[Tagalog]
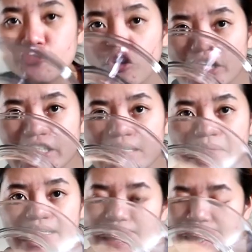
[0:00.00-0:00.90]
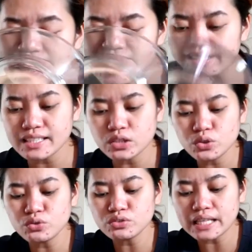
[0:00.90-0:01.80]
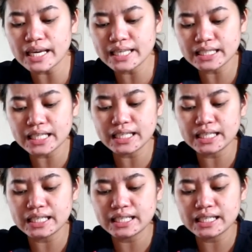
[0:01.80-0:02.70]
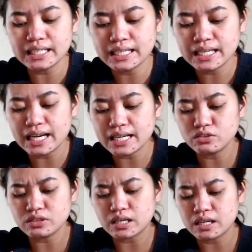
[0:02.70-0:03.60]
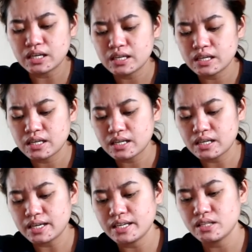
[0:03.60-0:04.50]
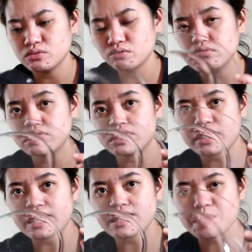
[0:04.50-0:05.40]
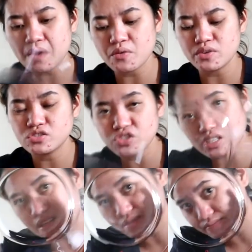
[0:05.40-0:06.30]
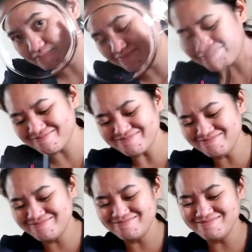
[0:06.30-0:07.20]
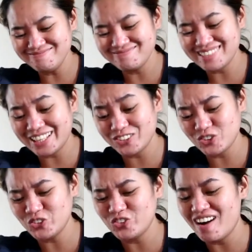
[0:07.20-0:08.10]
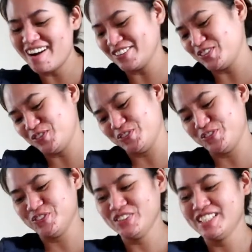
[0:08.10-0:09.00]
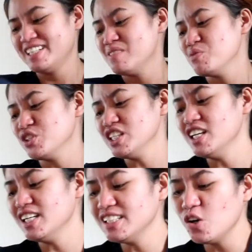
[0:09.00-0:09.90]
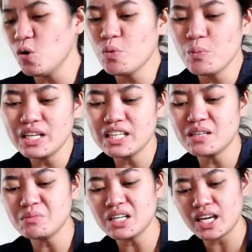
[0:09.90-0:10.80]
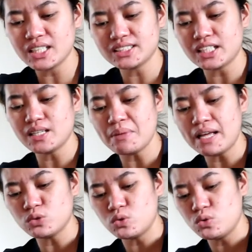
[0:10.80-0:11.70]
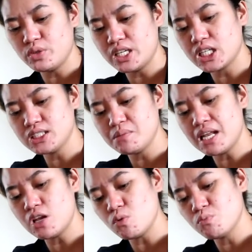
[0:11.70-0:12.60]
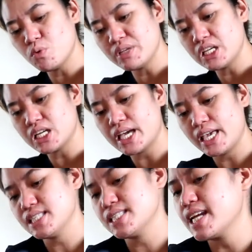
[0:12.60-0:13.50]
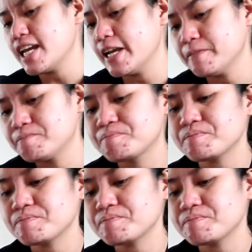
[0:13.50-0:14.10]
Four na malalaki. Ito yung dining ano na. Ayan oh, transparent siya. Natutuwa ako. Buti na lang daw ako bumili ng mga extra na plato ko eh. Kasi bala kong bumili ng extra eh.